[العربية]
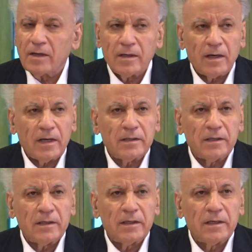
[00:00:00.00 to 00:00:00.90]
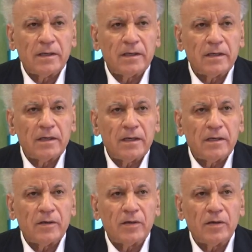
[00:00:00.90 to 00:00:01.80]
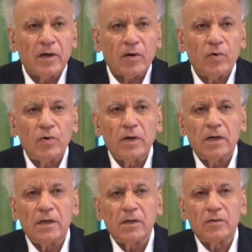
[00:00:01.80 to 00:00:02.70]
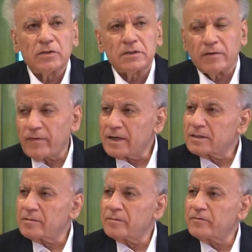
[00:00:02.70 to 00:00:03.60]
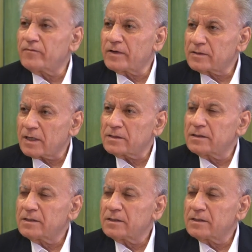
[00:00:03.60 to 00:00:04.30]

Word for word: يعني يقول آه، أنه استفاد من فترة